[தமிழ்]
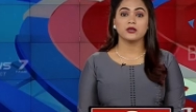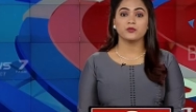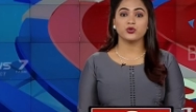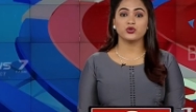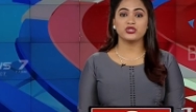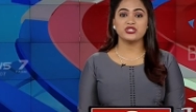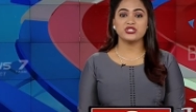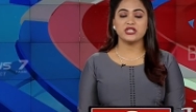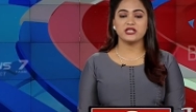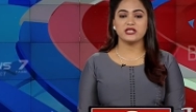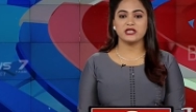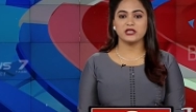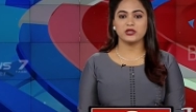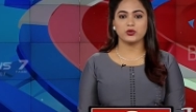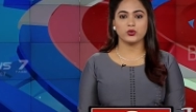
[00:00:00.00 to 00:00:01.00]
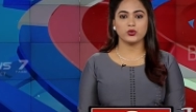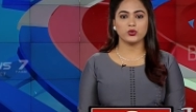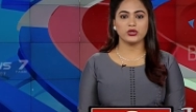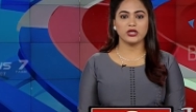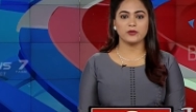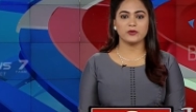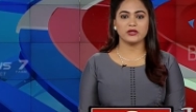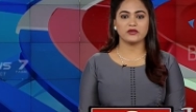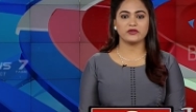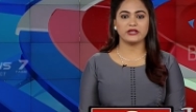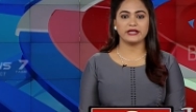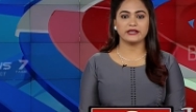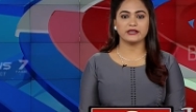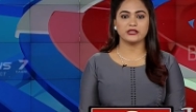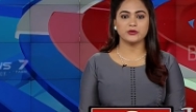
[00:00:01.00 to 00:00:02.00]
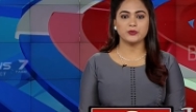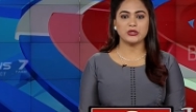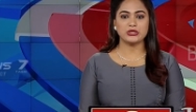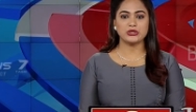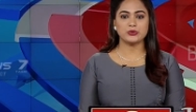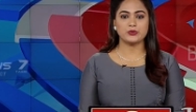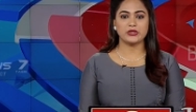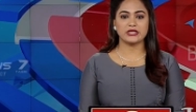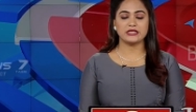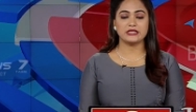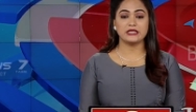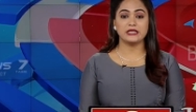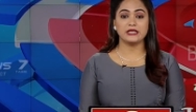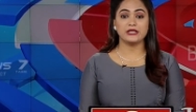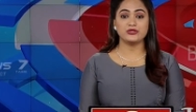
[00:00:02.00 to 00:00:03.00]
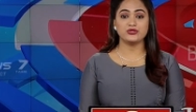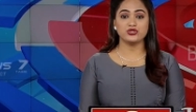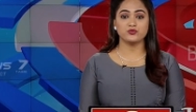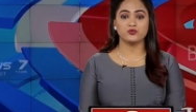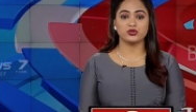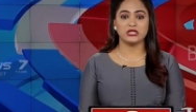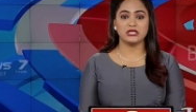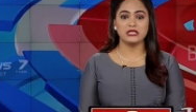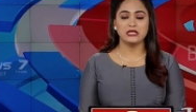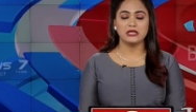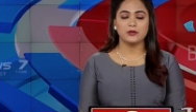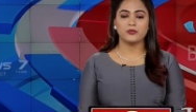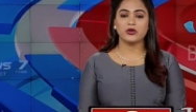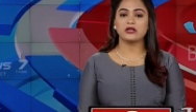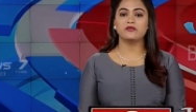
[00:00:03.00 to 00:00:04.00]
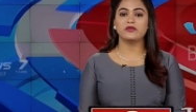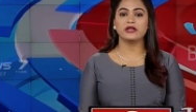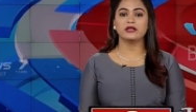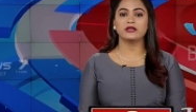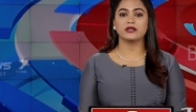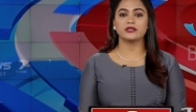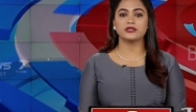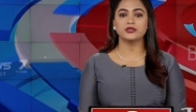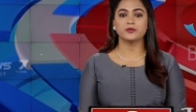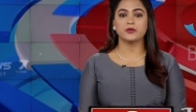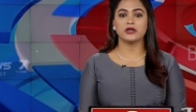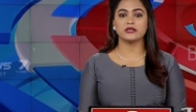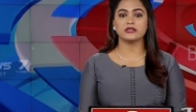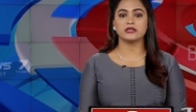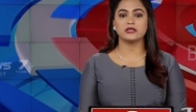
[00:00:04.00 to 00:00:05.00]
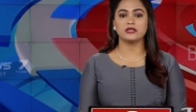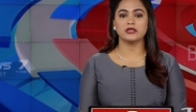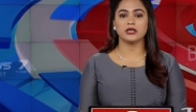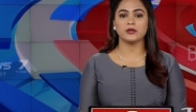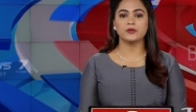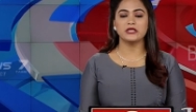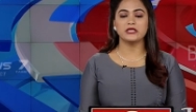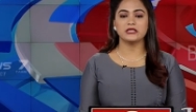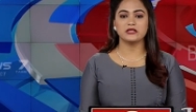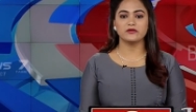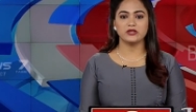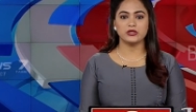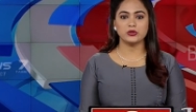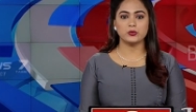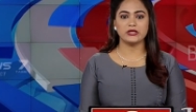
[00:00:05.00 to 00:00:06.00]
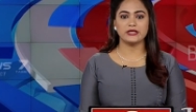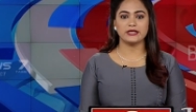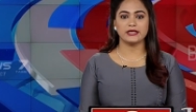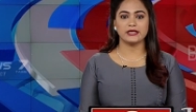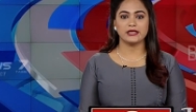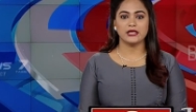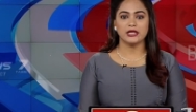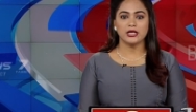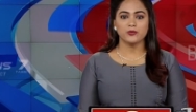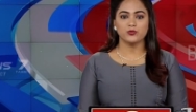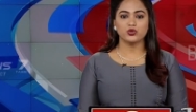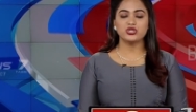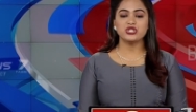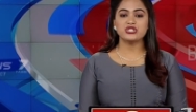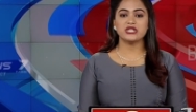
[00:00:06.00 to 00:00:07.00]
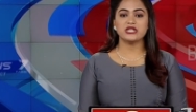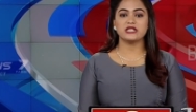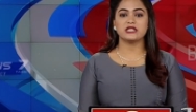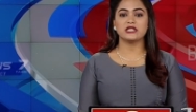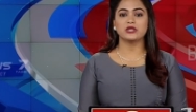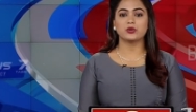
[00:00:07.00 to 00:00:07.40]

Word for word: புதுச்சேரியில் கொரோனா பரவலை கட்டுப்படுத்தும் வகையில் இன்று முதல் பல்வேறு கட்டுப்பாடுகள் அமலுக்கு வந்துள்ளன புதுச்சேரியில்